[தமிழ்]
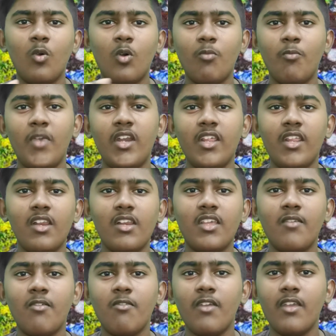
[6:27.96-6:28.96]
ஒரு மெட்டீரியல்
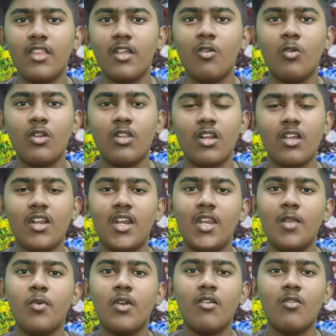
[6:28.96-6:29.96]
கிவ்வே ஏதாவது ஒன்று நான்
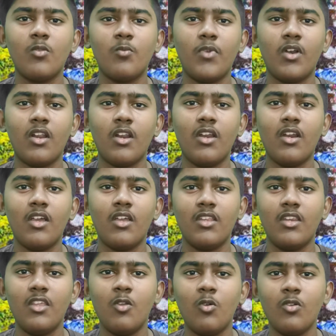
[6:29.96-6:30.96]
கண்டிப்பாக நான் வந்து பண்ணுறேன் நான்
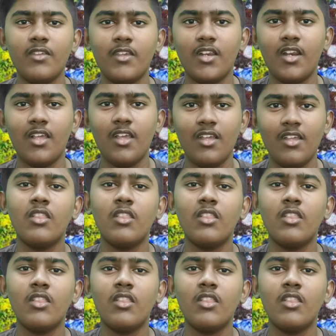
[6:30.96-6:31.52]
இன்னும் யோசிக்கல